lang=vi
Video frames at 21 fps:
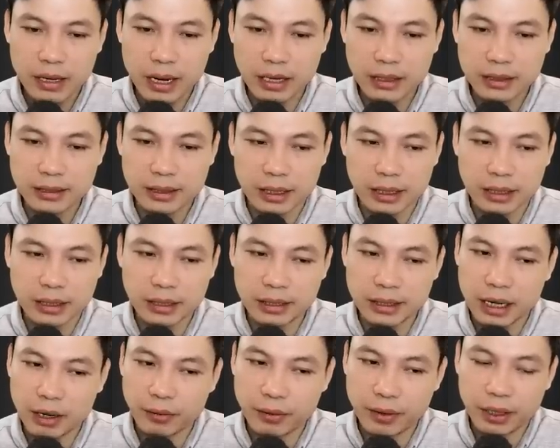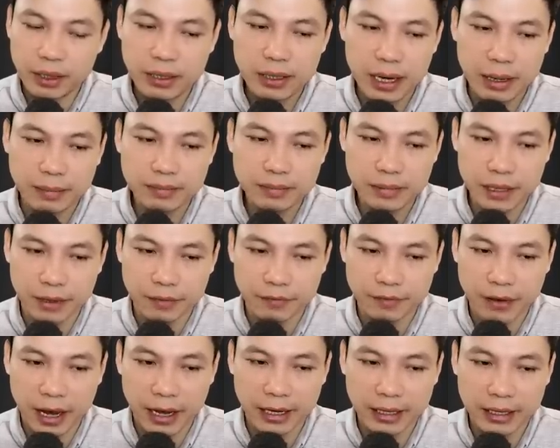nơi này không ổn một chút
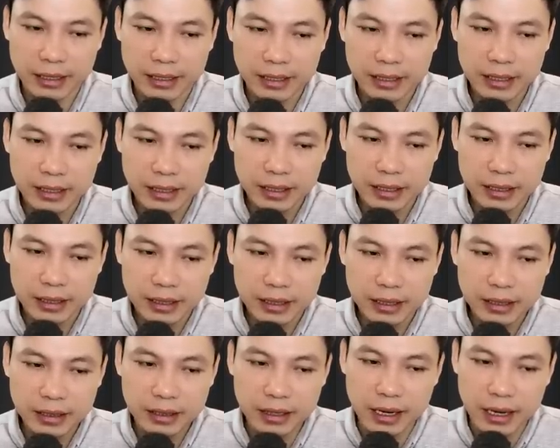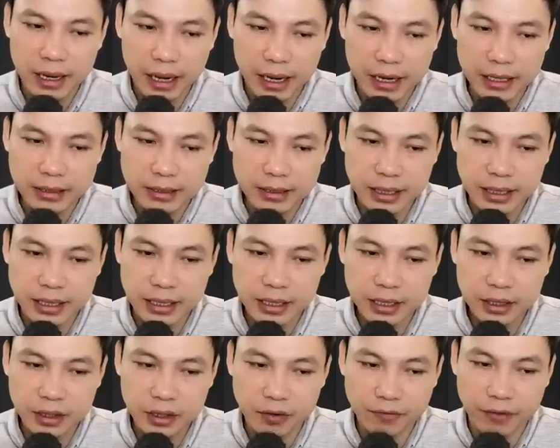nào, ta có cảm giác nơi đây
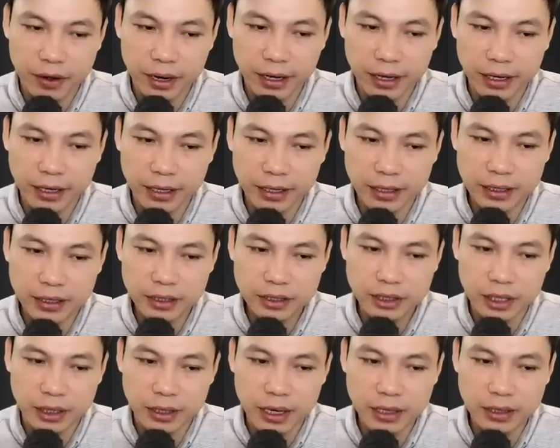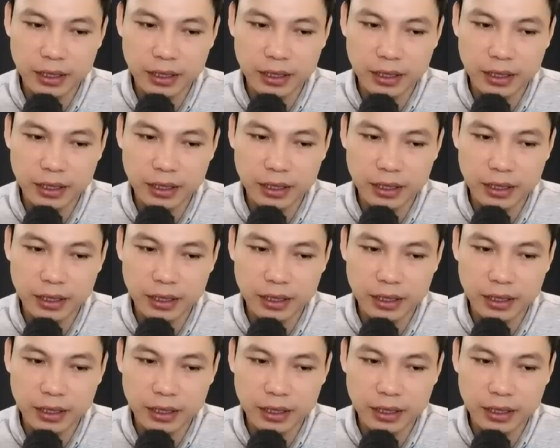chính là đất âm khí.